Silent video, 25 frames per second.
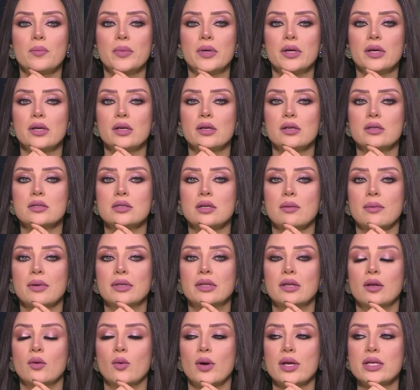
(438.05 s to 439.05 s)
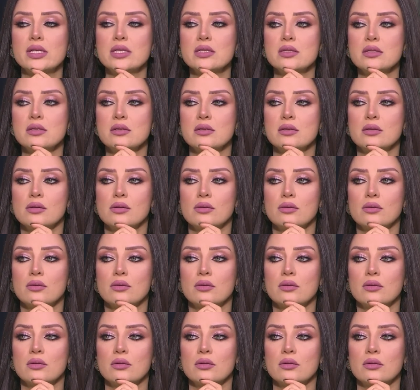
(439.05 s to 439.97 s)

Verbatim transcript: بثبات الوزن؟ إيه